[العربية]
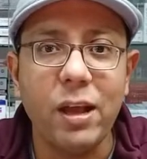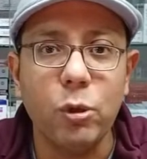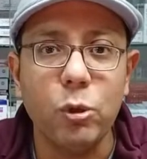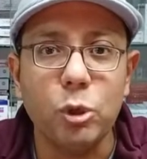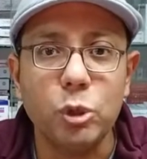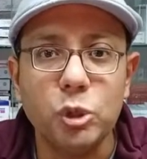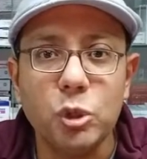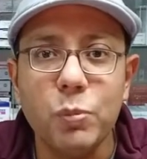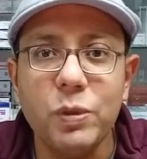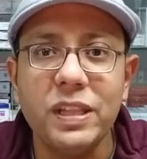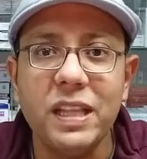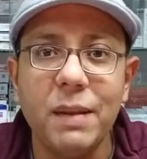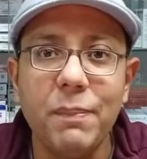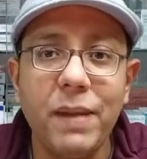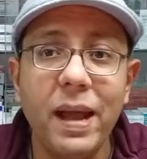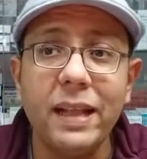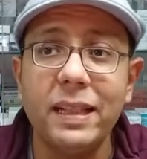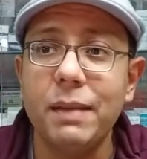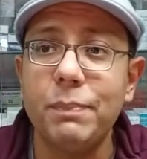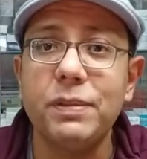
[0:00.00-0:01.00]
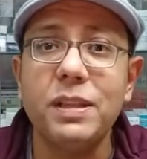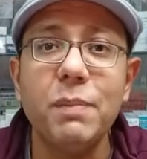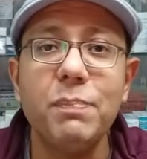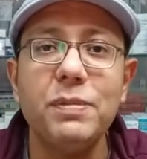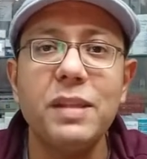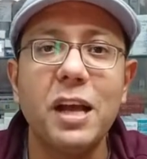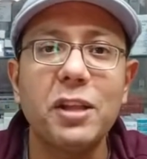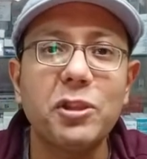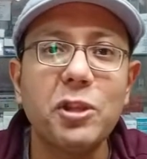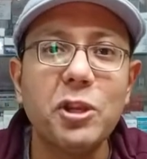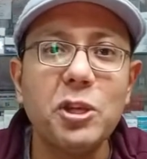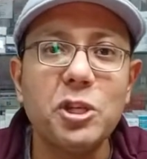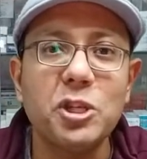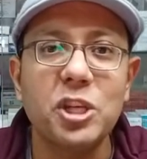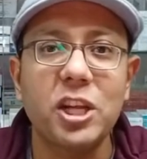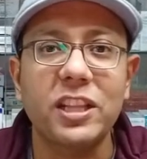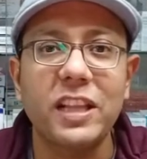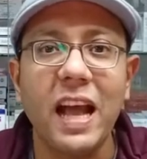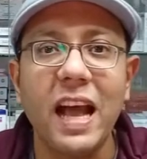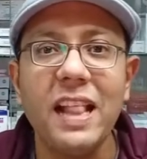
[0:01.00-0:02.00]
جرثومه المعده بتبدا
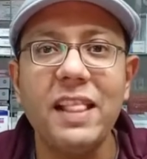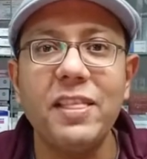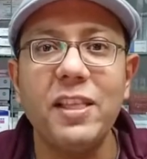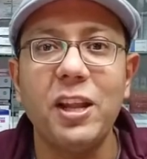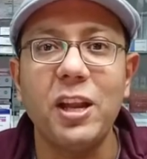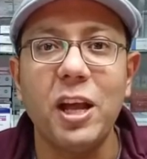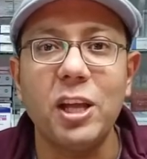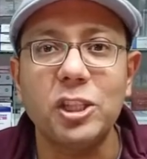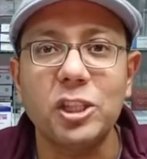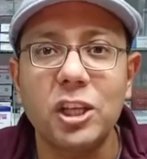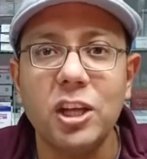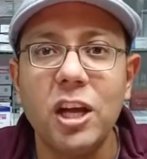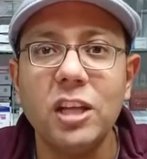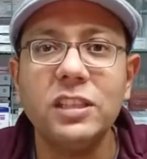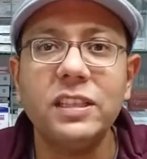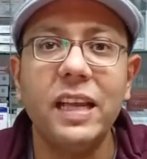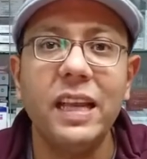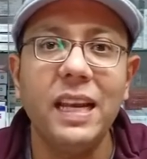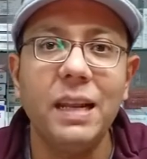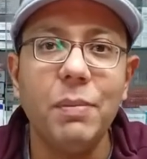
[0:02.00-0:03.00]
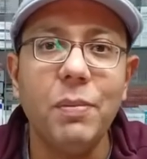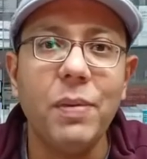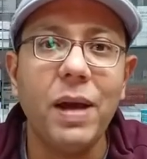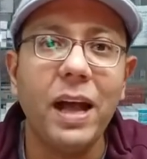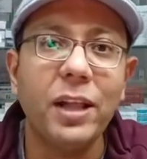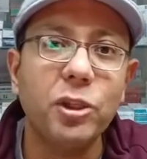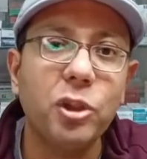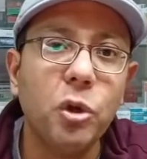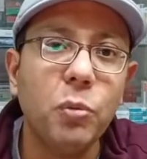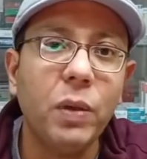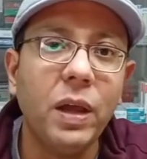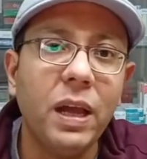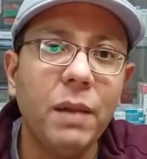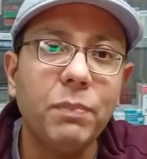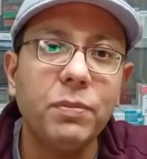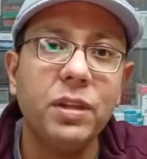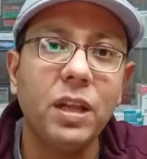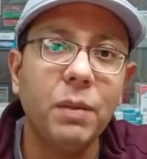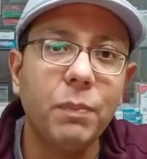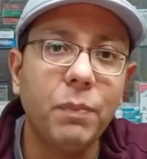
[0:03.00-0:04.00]
تنشط عند الاشخاص اللي بيبقى عندهم
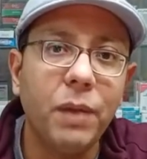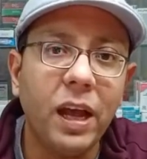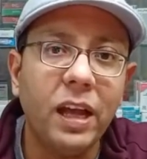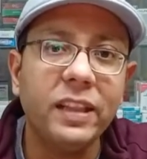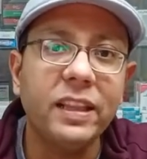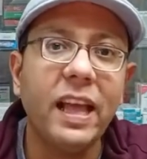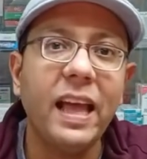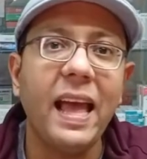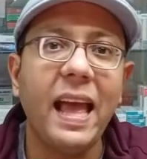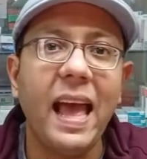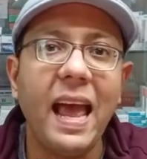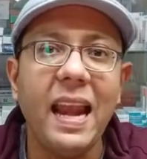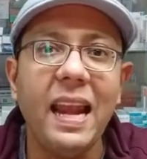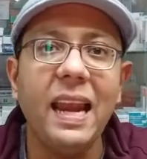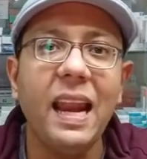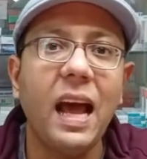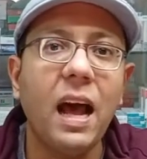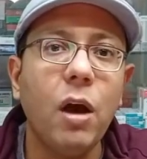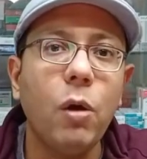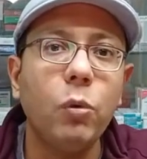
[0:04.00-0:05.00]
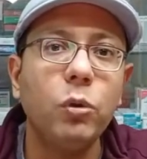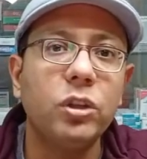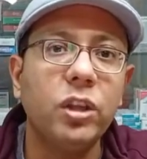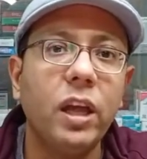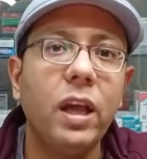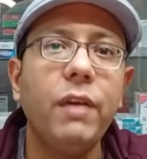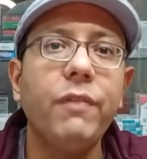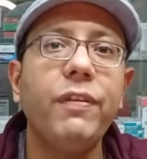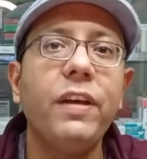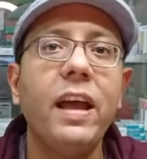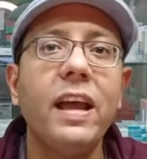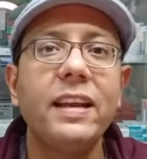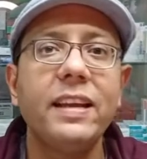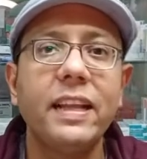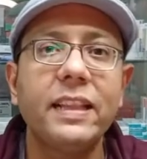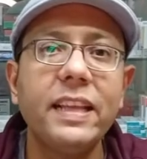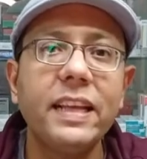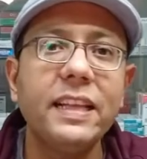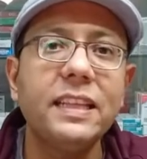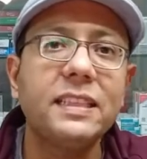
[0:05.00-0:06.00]
حمض المعده قل او ضعف
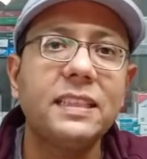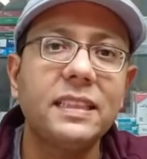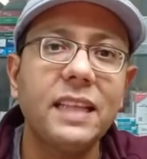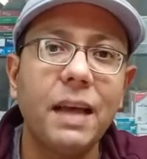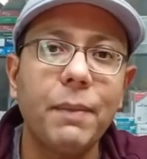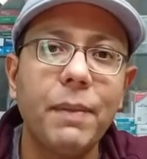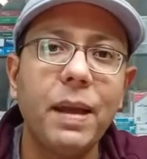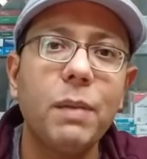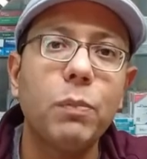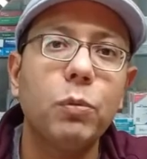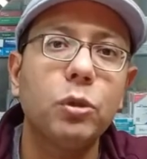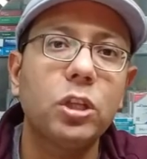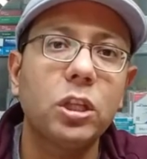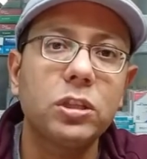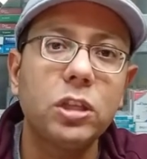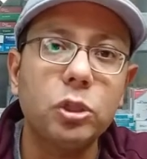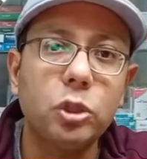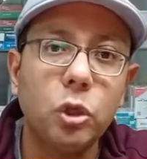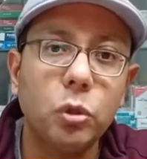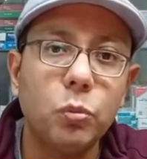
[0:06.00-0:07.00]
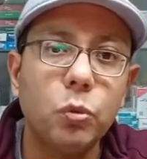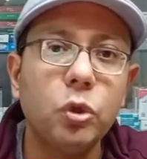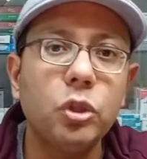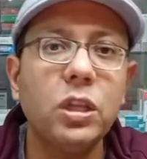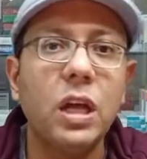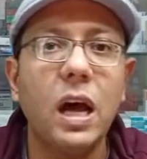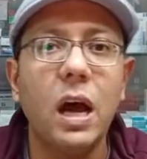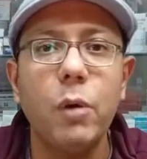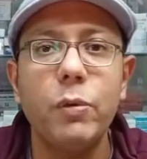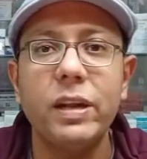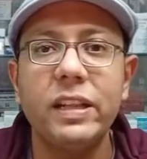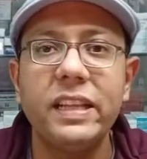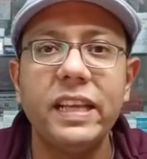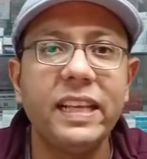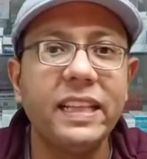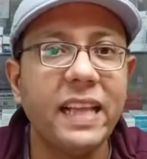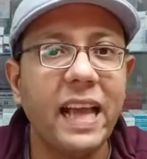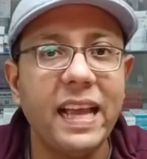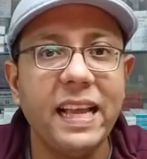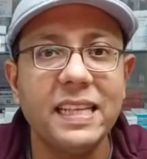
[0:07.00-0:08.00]
نتيجه استعمال مضادات حموضه او
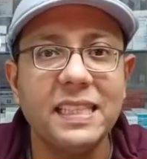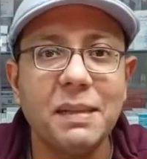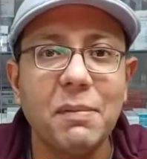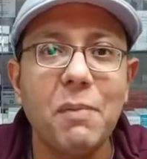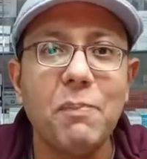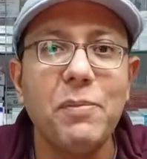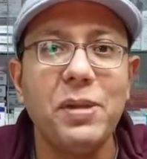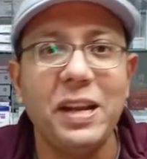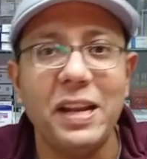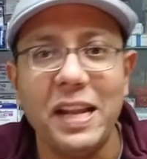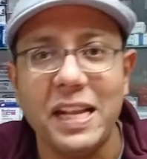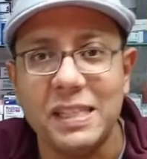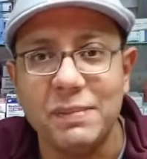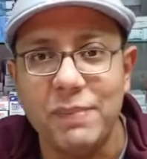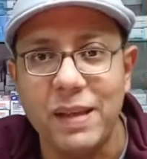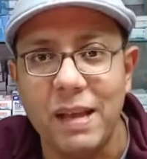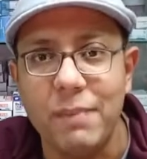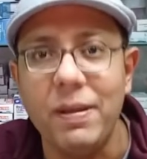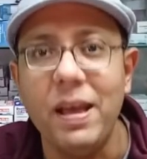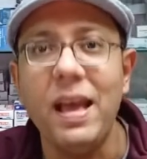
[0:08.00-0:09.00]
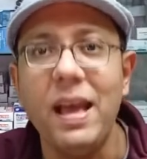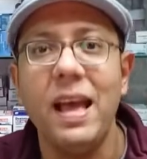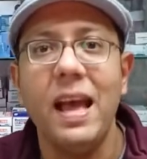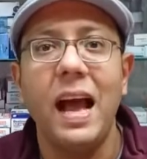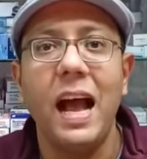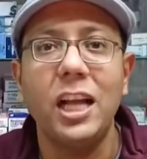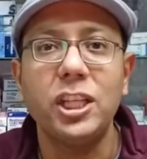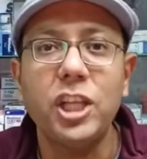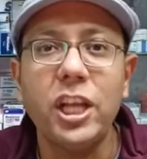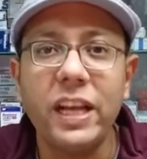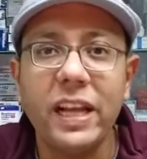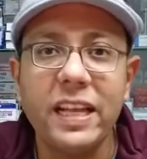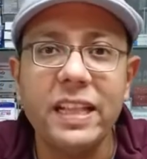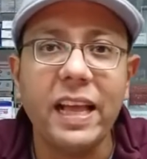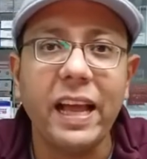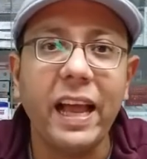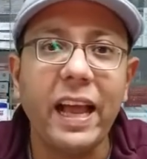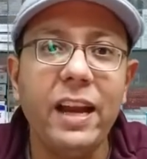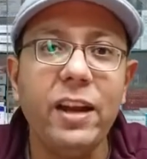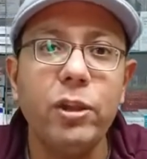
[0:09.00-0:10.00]
نتيجه اي سبب من الاسباب عشان
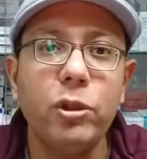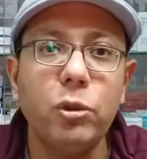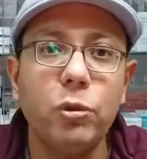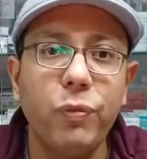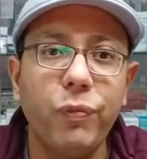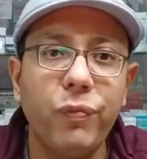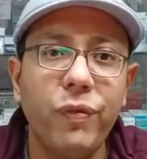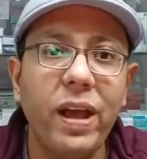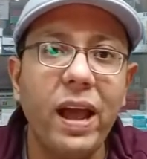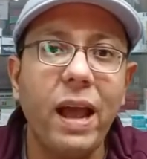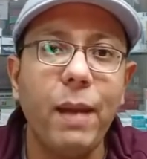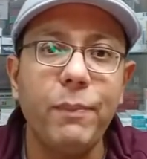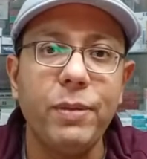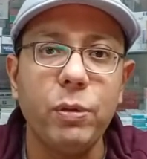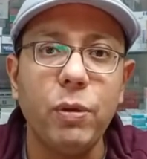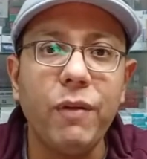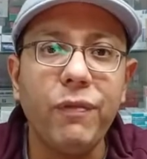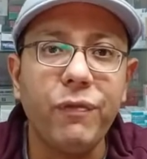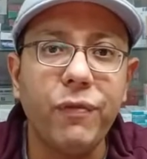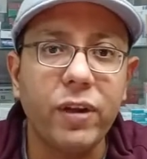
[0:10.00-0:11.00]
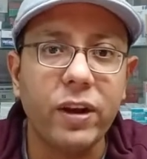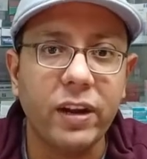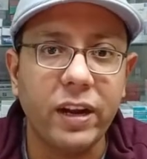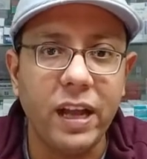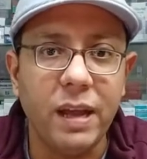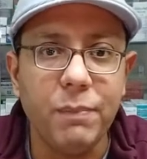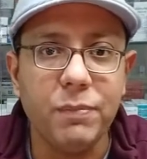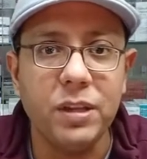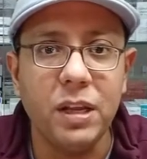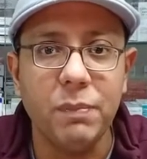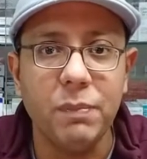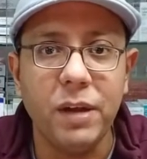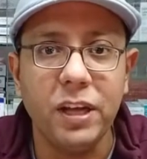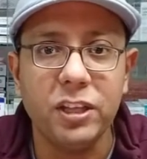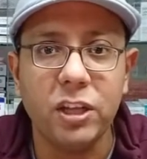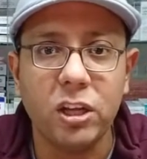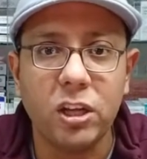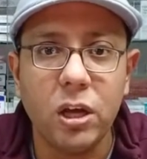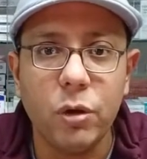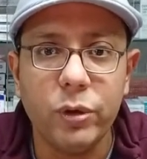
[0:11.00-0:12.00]
كده خلي التفاح بيوفر حمض
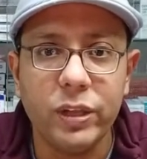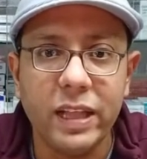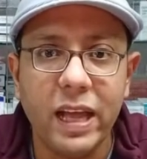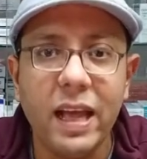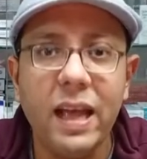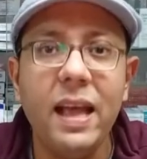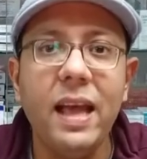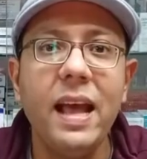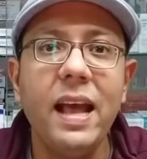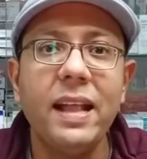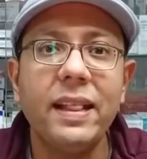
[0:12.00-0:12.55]
المعده القوي ده